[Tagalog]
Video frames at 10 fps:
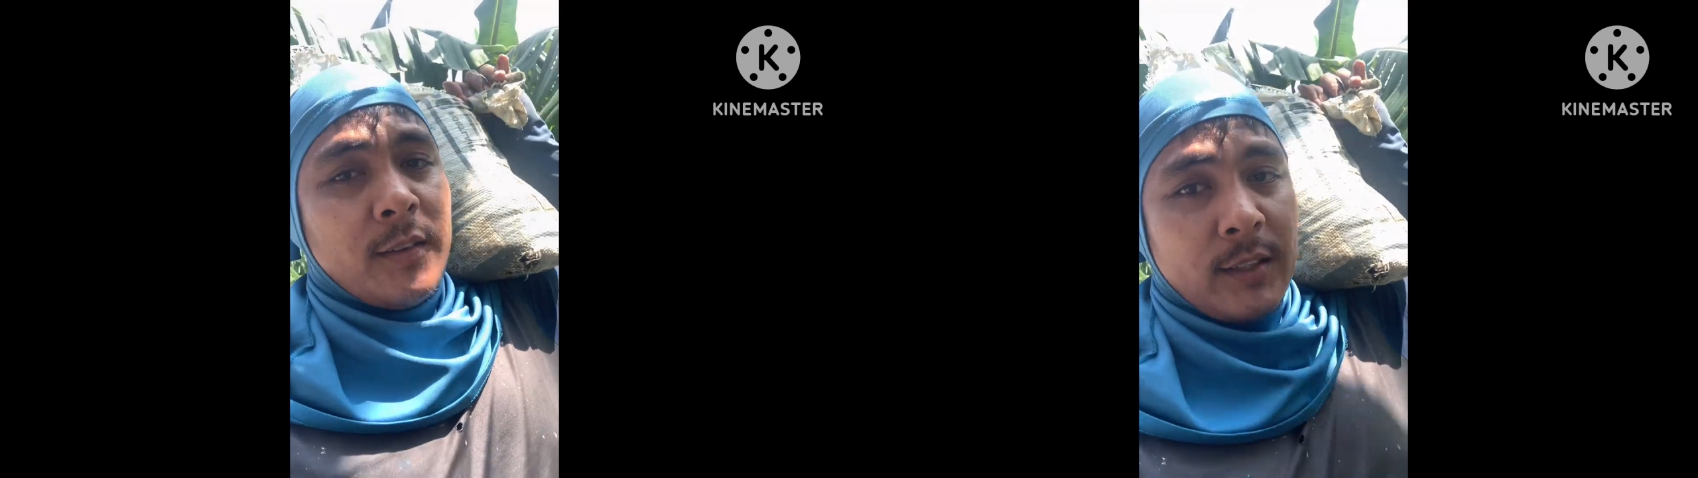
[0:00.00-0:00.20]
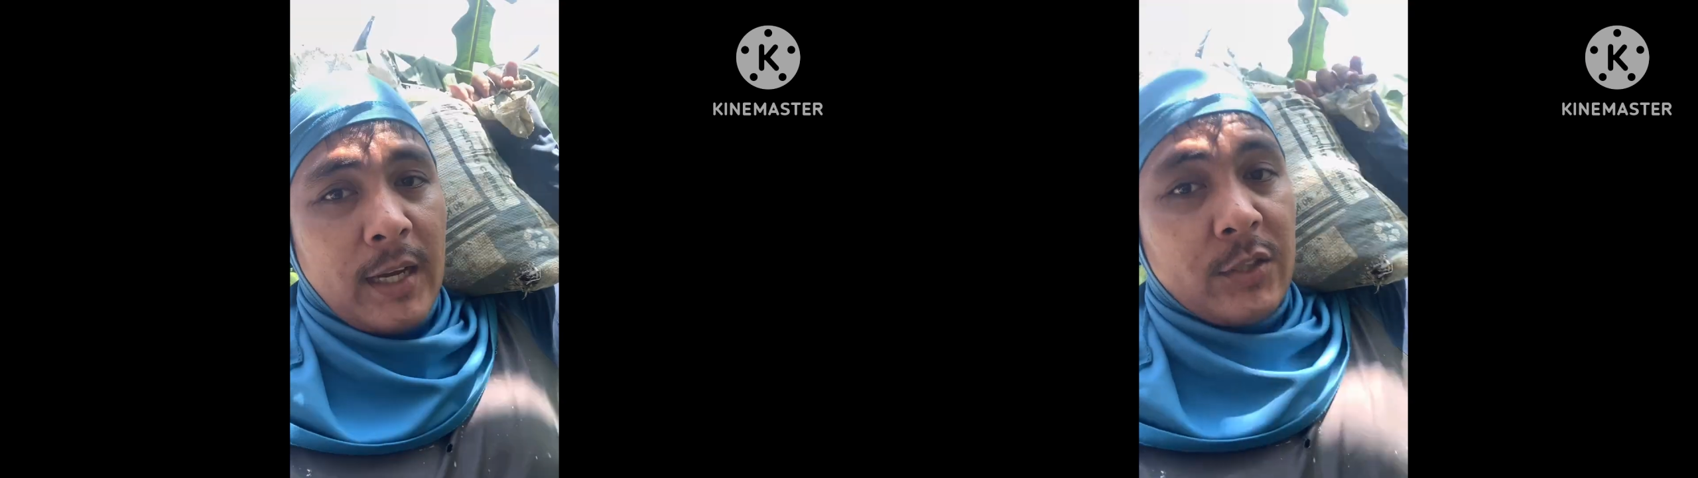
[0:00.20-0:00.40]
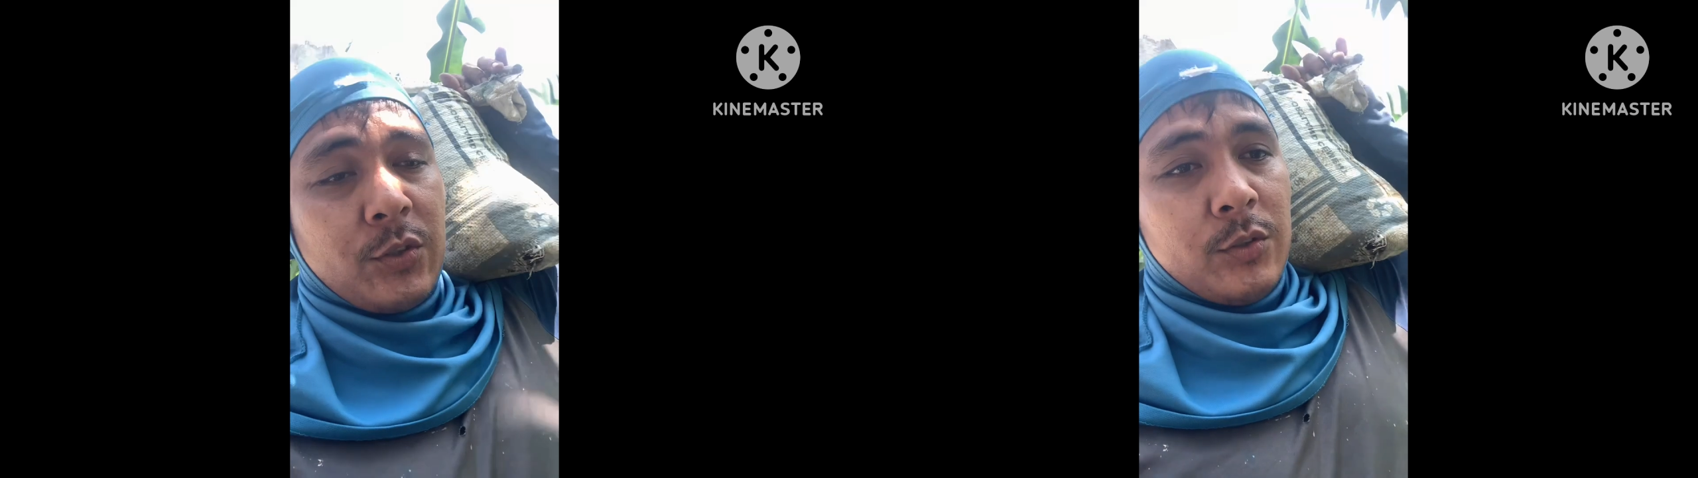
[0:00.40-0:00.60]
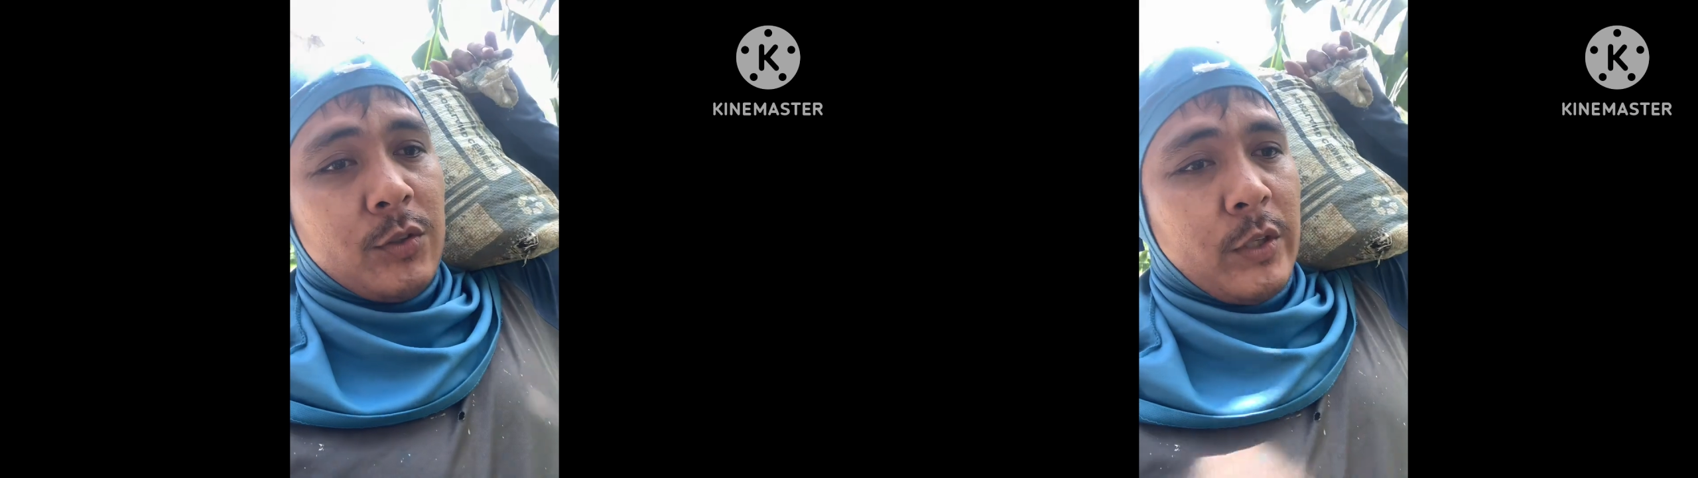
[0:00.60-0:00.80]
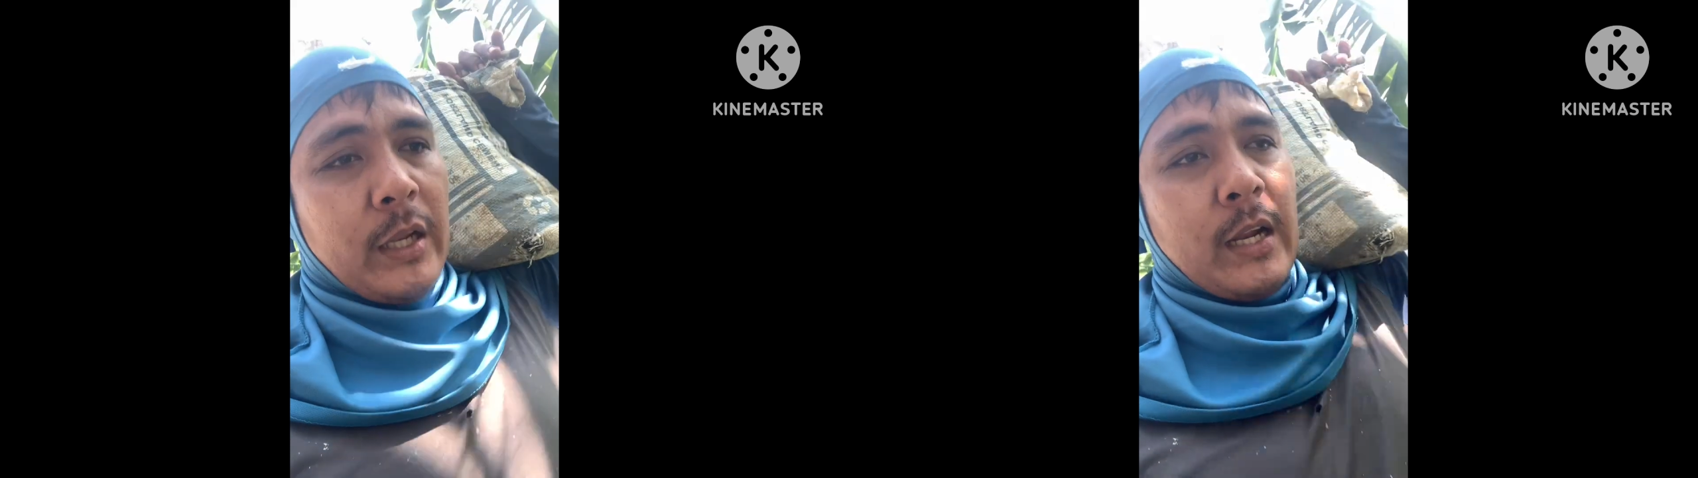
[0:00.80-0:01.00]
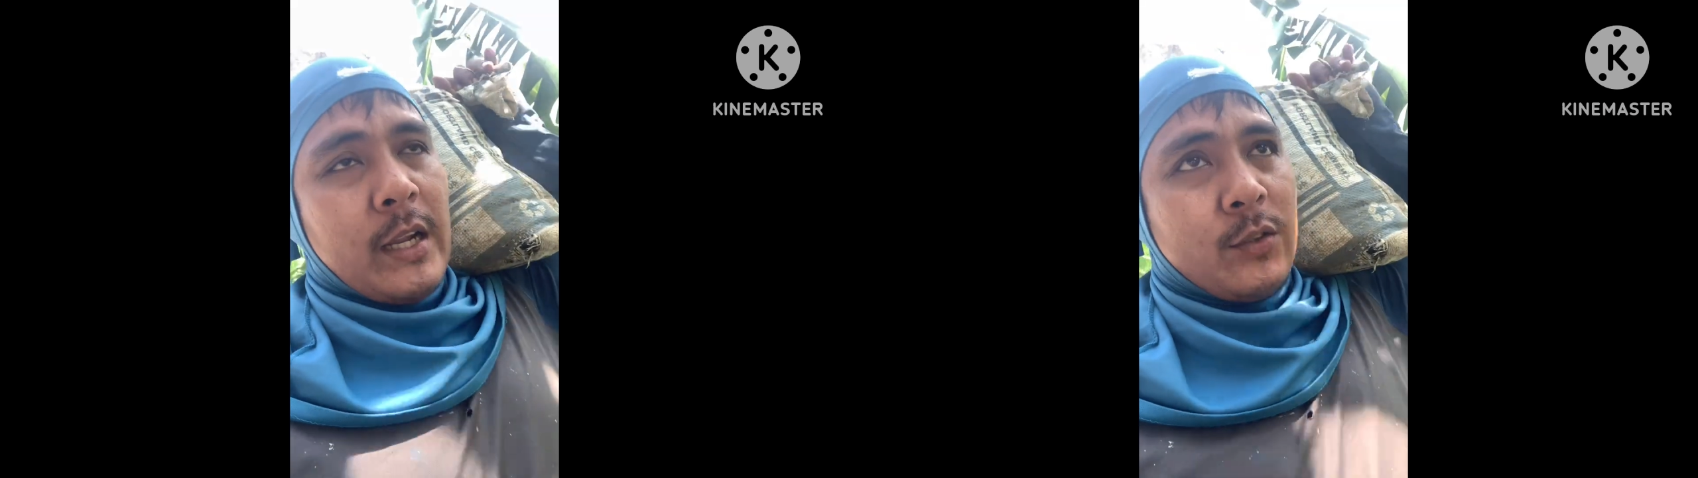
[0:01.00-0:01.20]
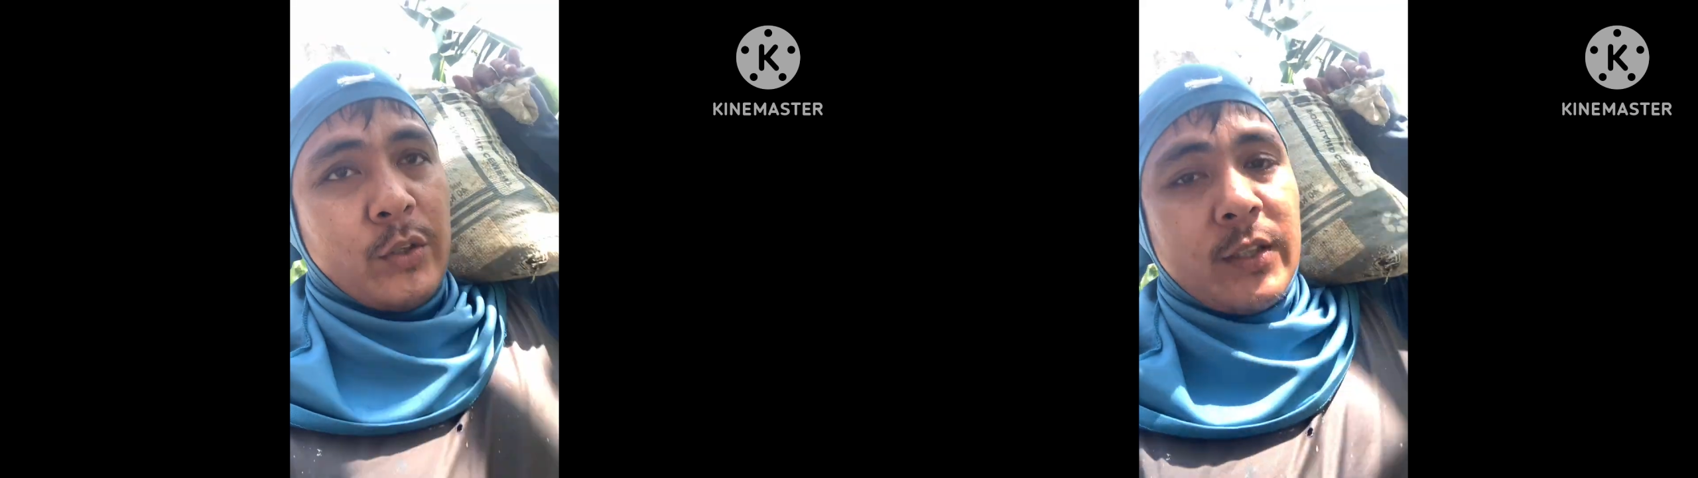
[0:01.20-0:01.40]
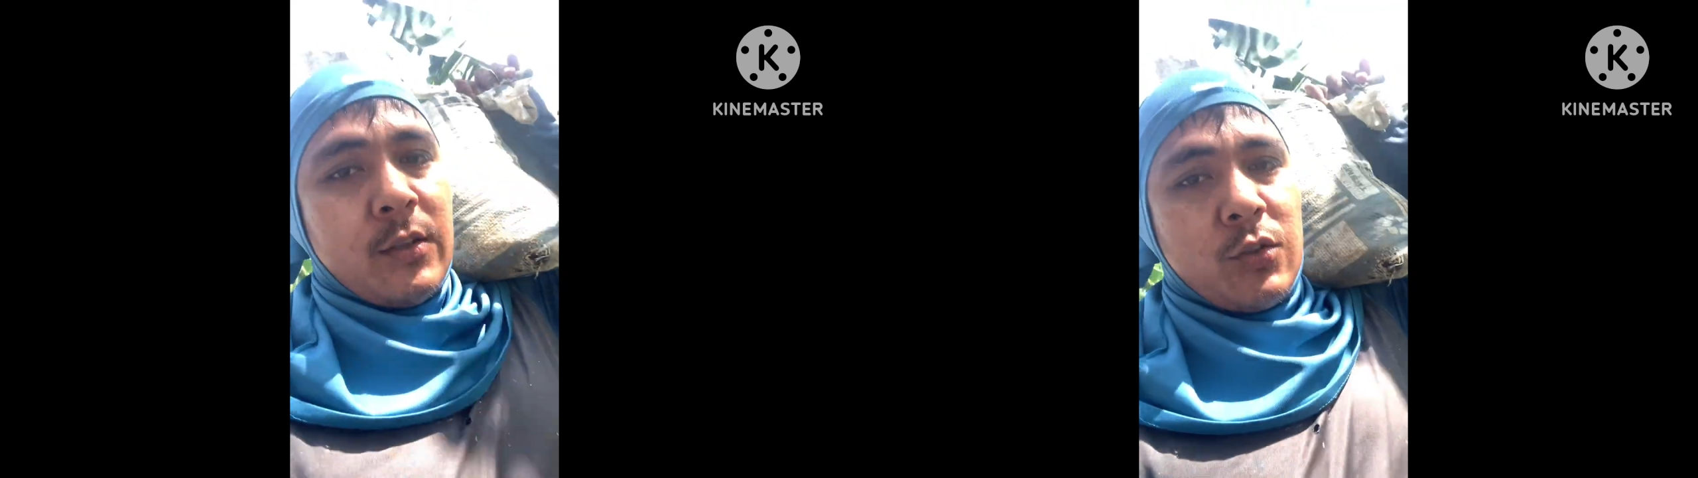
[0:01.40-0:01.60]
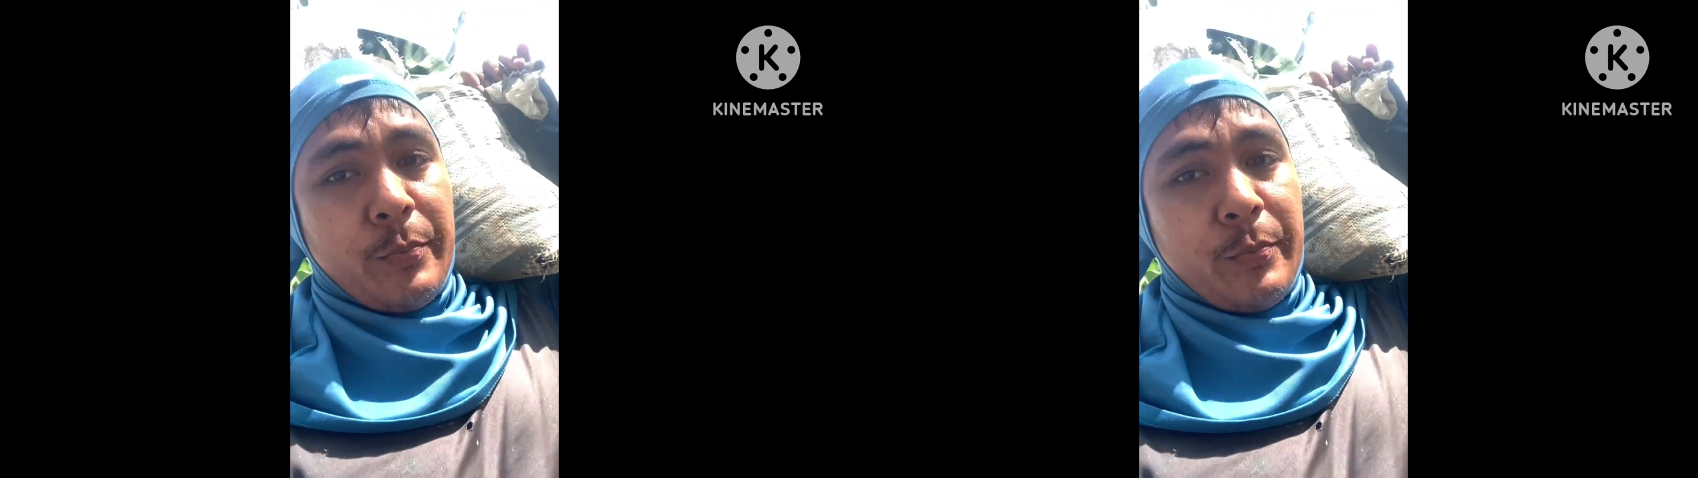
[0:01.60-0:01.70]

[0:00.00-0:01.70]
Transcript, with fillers: tag-asron to kinala naton itanus